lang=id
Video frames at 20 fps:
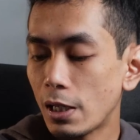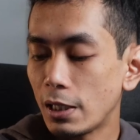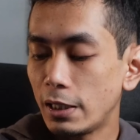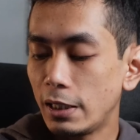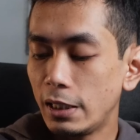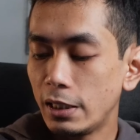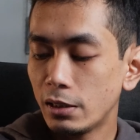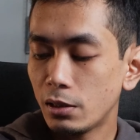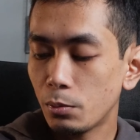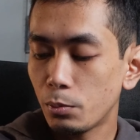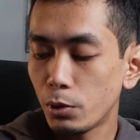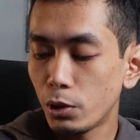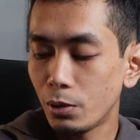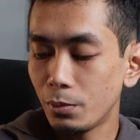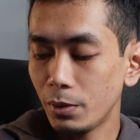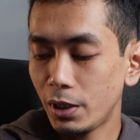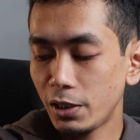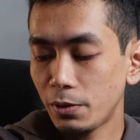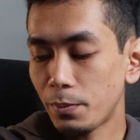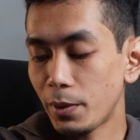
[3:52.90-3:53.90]
lagi
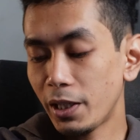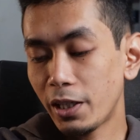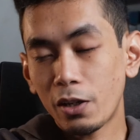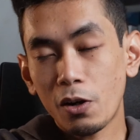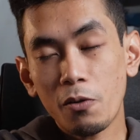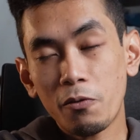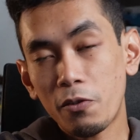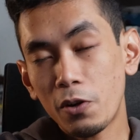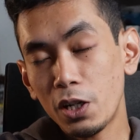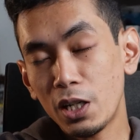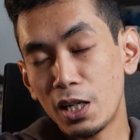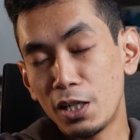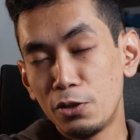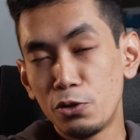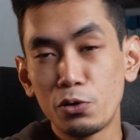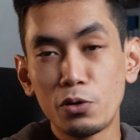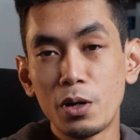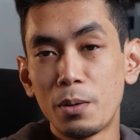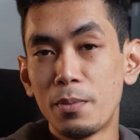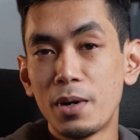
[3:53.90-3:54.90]
sebelum tes mikrofon dan
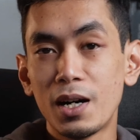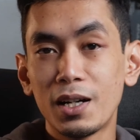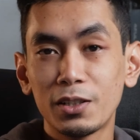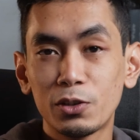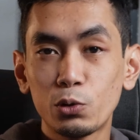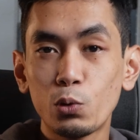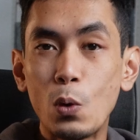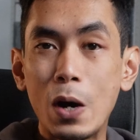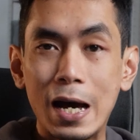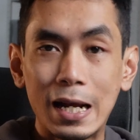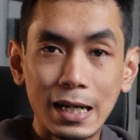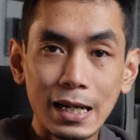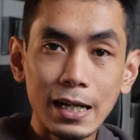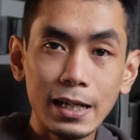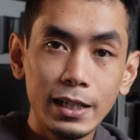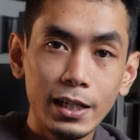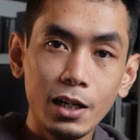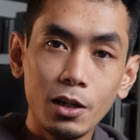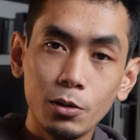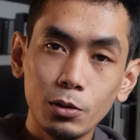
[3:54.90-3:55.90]
juga bahas suara ya,